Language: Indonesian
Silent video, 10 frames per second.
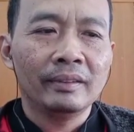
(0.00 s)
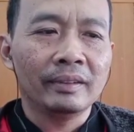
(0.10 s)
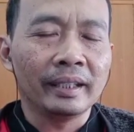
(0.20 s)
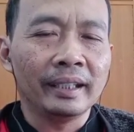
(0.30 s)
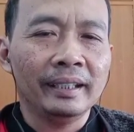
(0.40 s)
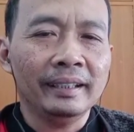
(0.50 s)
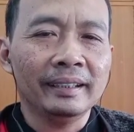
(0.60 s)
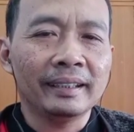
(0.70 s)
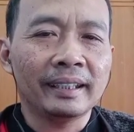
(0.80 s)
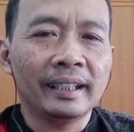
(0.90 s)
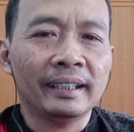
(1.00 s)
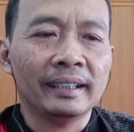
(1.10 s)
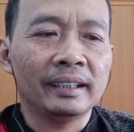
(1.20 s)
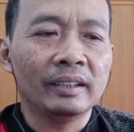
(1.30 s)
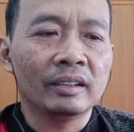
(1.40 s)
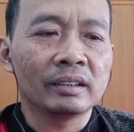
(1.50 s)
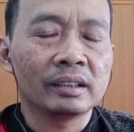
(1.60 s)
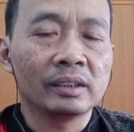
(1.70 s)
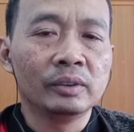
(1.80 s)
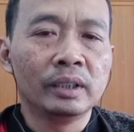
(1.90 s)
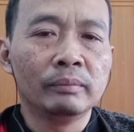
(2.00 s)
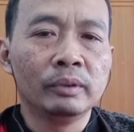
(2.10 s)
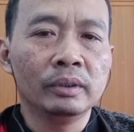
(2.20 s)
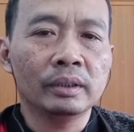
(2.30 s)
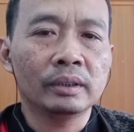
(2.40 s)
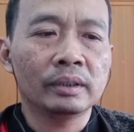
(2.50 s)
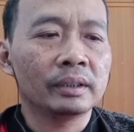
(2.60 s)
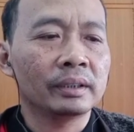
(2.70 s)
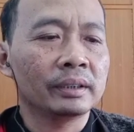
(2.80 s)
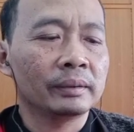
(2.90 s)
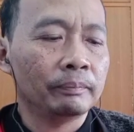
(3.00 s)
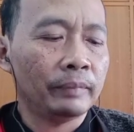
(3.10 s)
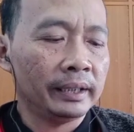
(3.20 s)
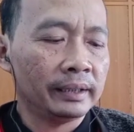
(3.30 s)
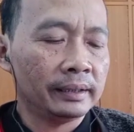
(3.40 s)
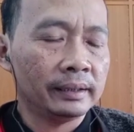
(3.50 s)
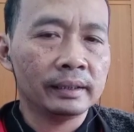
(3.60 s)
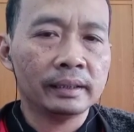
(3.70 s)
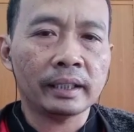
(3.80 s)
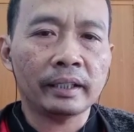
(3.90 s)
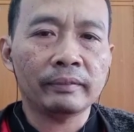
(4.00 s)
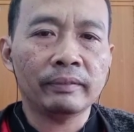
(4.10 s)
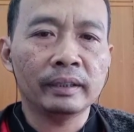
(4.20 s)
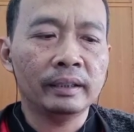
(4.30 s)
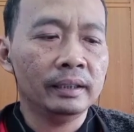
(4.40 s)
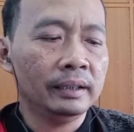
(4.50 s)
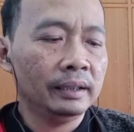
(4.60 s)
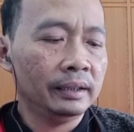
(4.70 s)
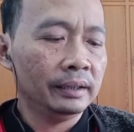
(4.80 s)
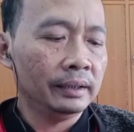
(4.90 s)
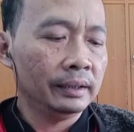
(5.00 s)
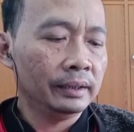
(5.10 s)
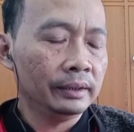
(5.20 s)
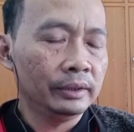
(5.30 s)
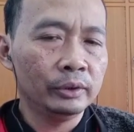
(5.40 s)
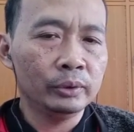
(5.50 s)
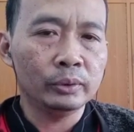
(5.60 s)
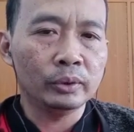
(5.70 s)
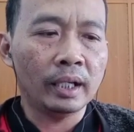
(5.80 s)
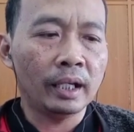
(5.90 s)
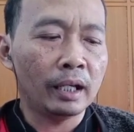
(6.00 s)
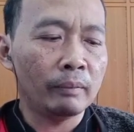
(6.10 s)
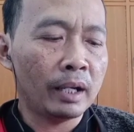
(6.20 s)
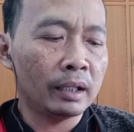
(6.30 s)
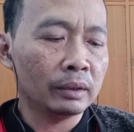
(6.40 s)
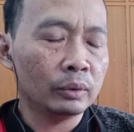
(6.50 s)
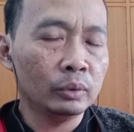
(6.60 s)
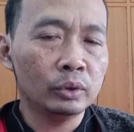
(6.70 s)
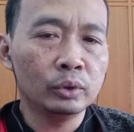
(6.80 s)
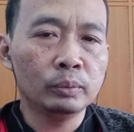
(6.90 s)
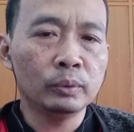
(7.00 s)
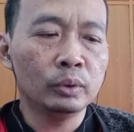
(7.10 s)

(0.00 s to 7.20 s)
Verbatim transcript: Oke, take your student book page 72 halaman 72.